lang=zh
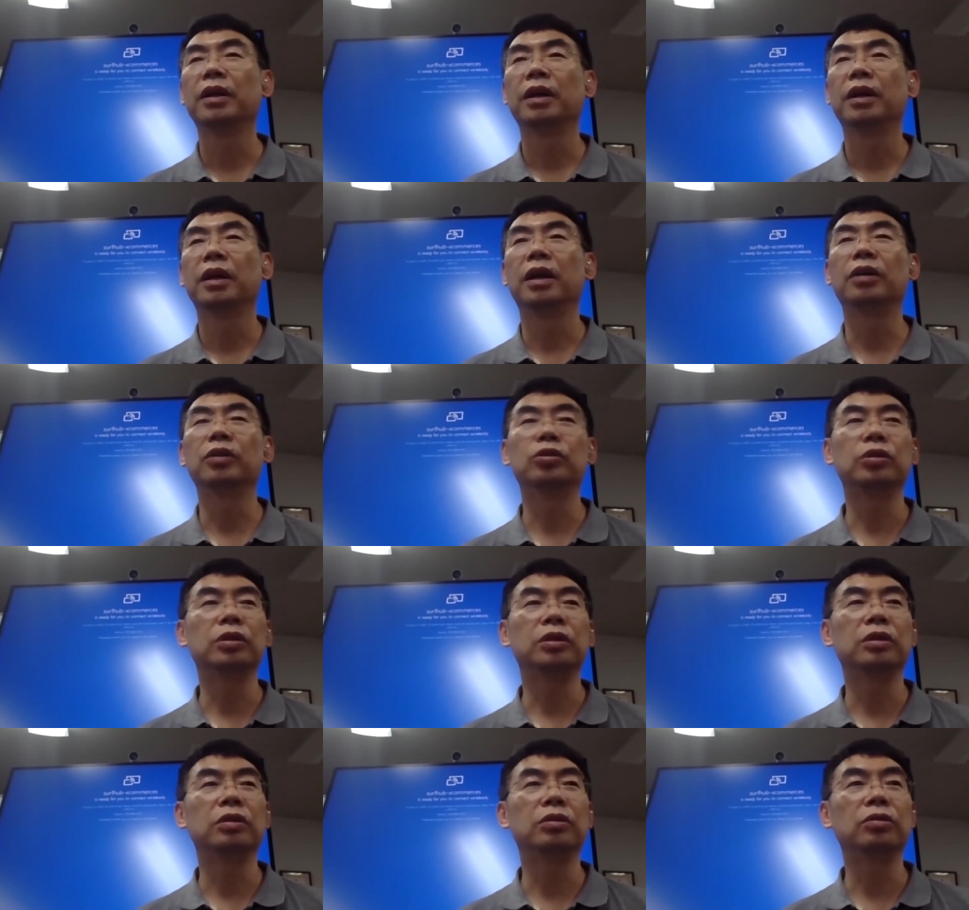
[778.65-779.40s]
啊，
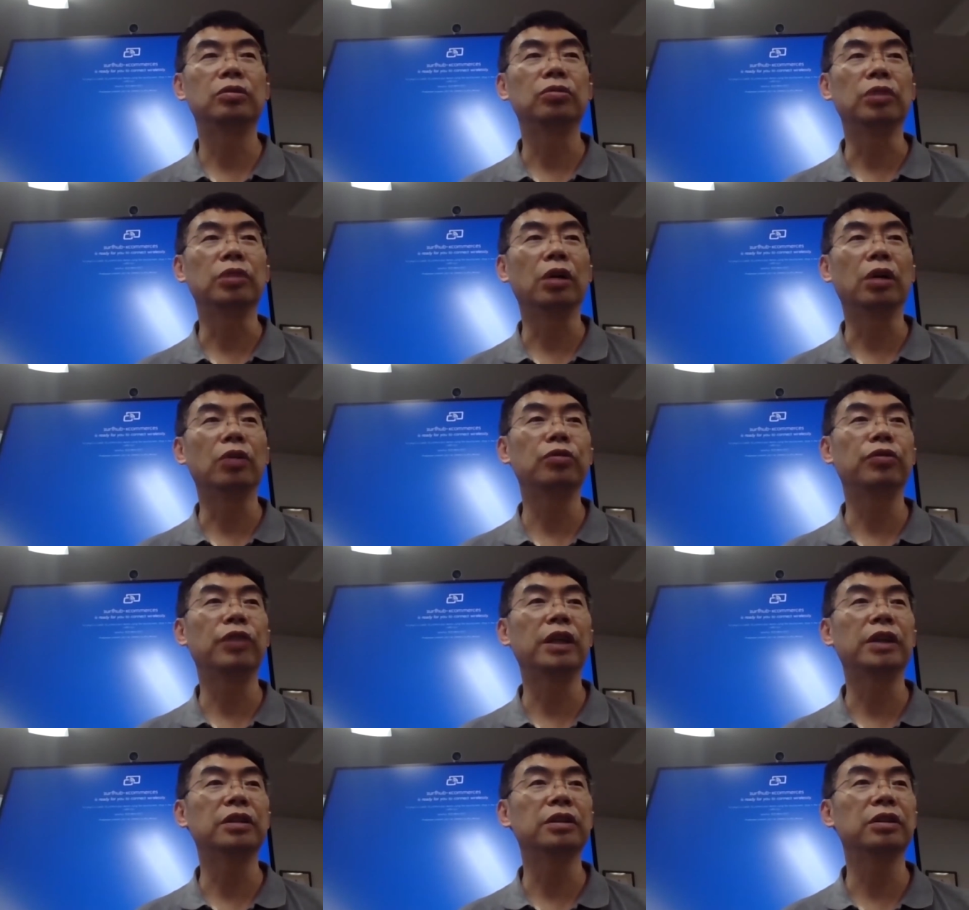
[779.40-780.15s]
主要
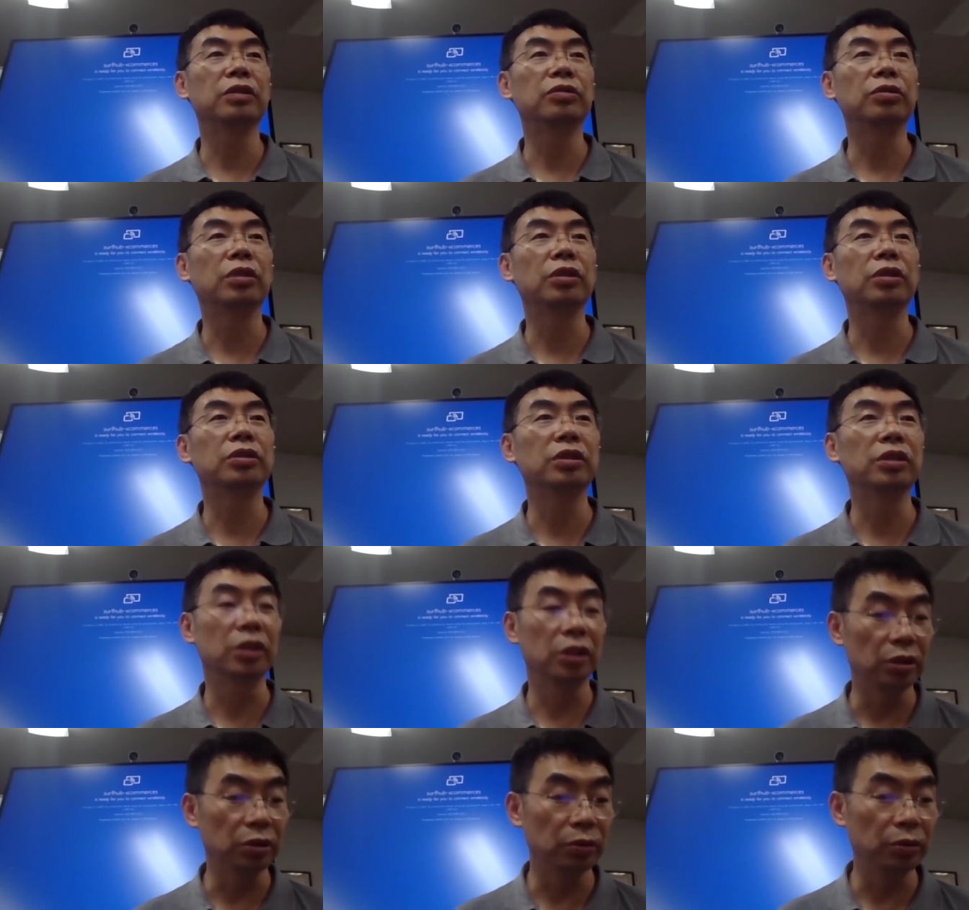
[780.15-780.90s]
发生的主要是
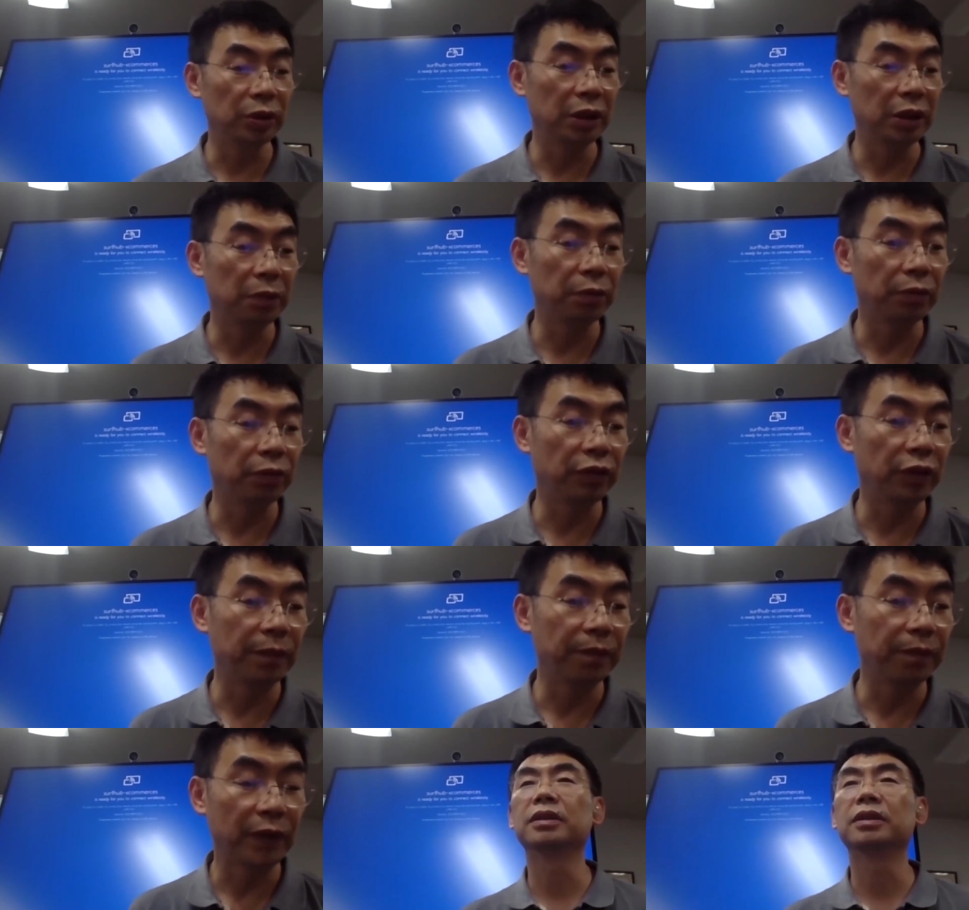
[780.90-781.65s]
合规的部
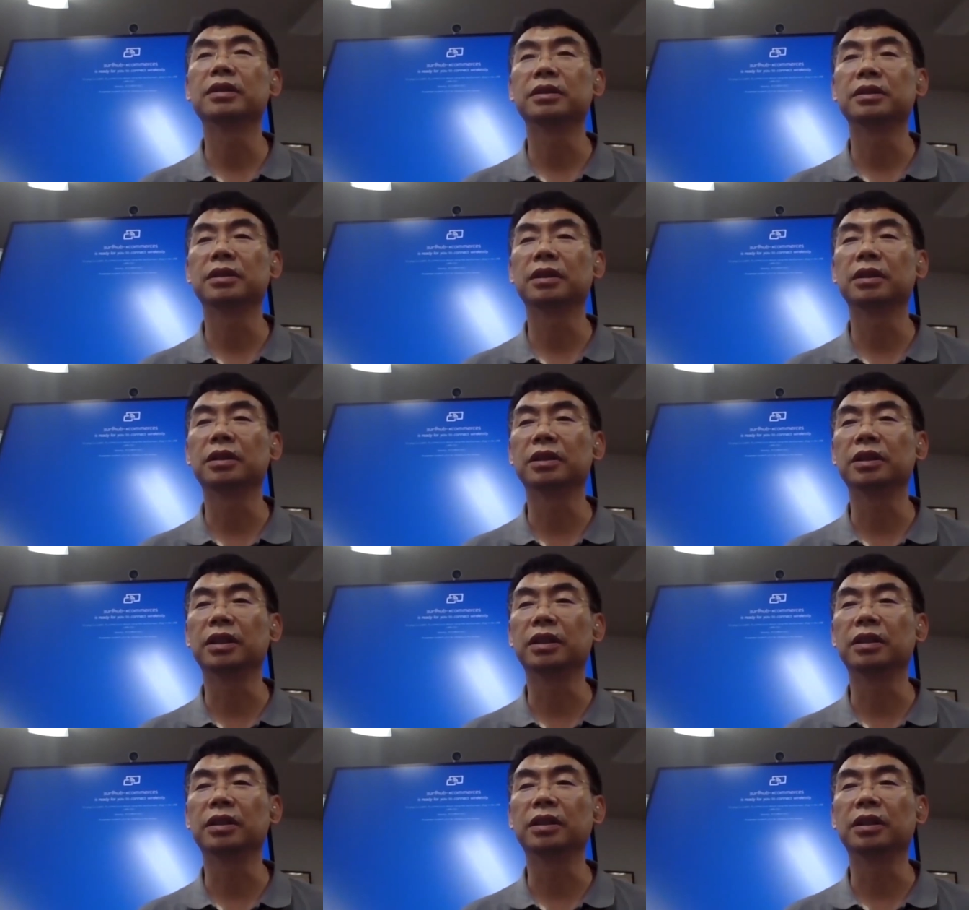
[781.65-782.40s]
分，啊，和
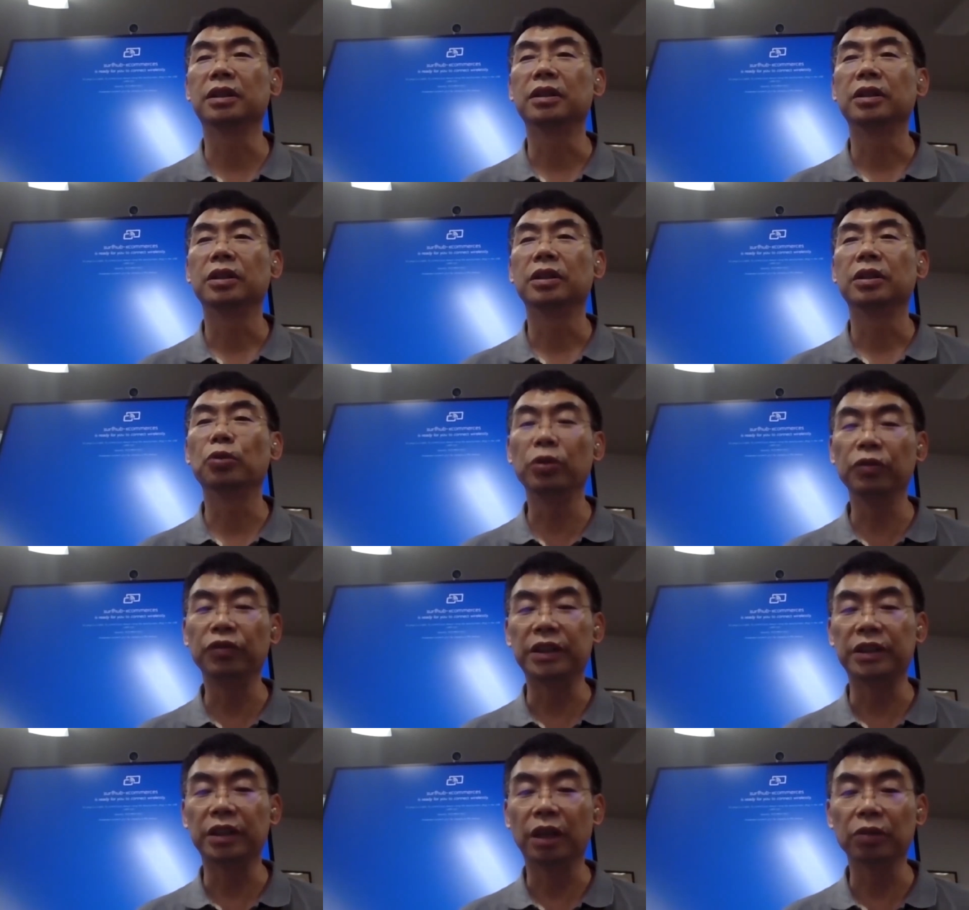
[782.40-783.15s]
这个规
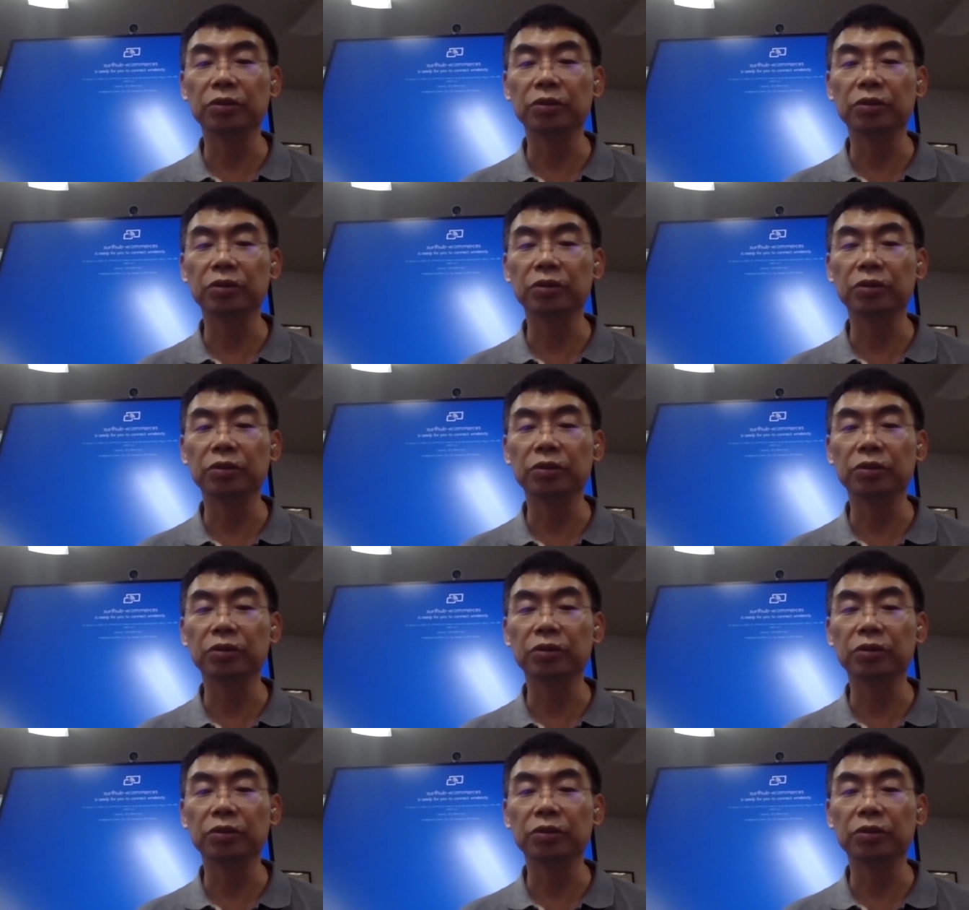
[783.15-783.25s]
范操